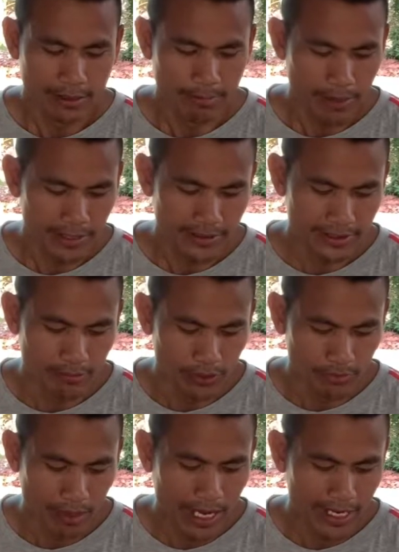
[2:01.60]
จะเป็นสมุ
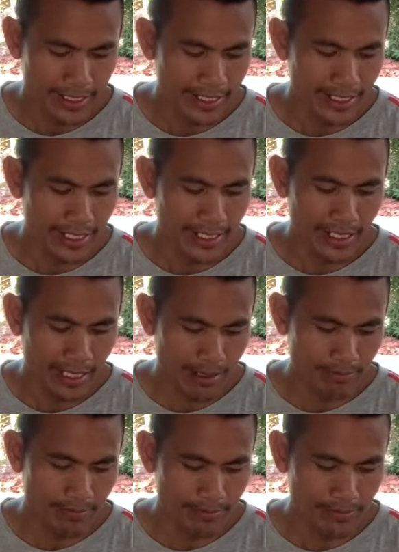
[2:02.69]
นไพรดีๆนะครับ
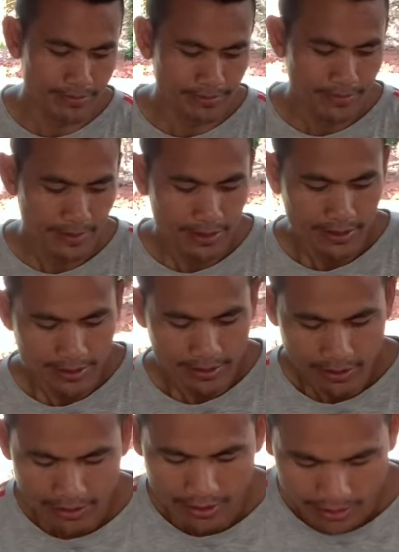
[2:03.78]

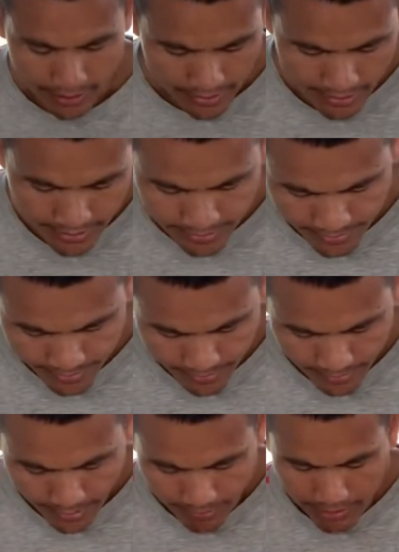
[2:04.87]
ก็
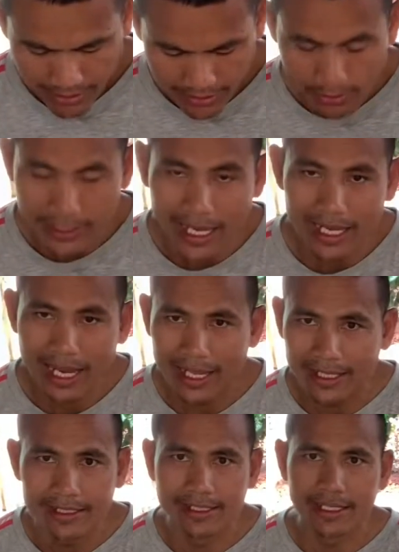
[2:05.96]
มีตัวยาหลาย
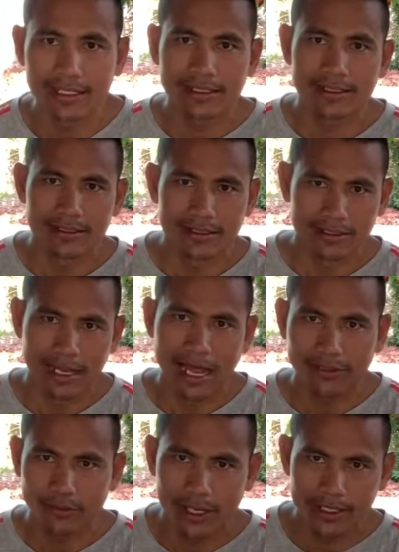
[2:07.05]
อื่นนะหลา
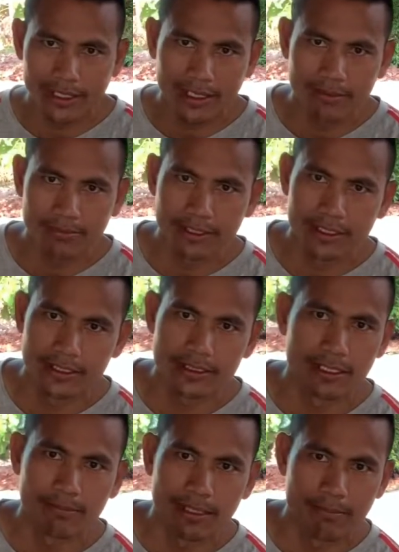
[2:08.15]
ยตัวนะครับที่
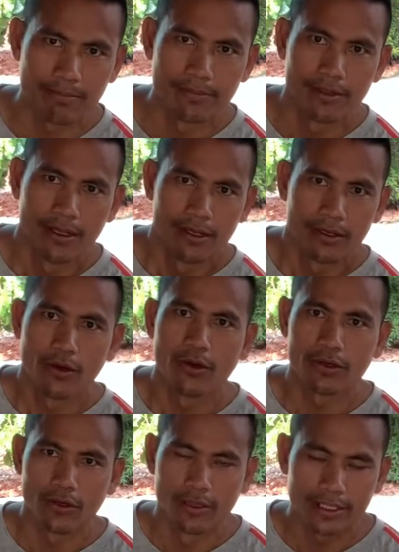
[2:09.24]
สำหรับโรค
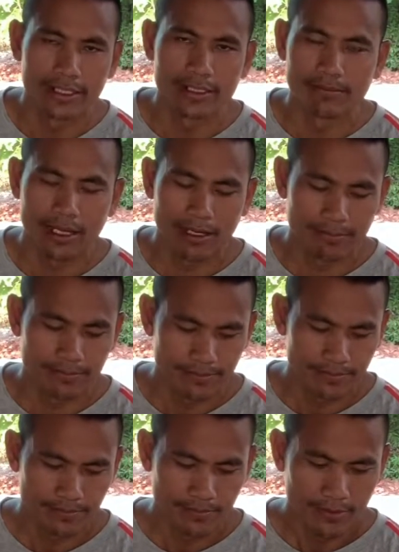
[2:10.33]
หลงลืมครับ
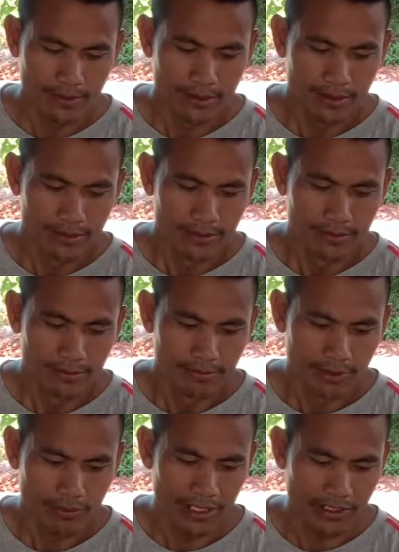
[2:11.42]

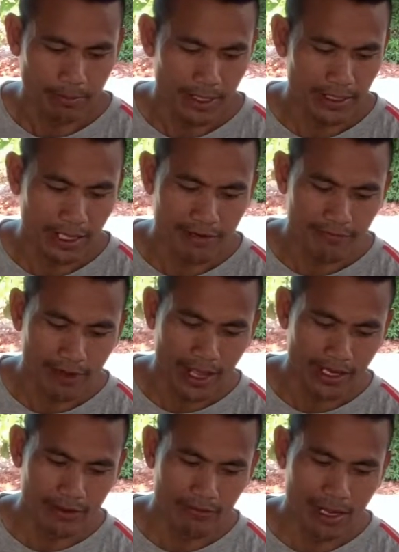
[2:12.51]
ไม่ว่าจะเป็นกาแฟ
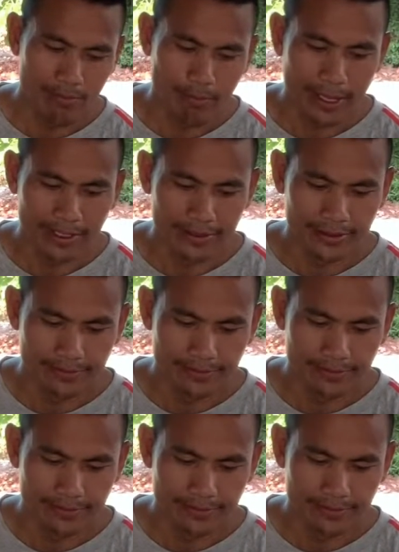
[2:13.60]
หรือว่าเป็น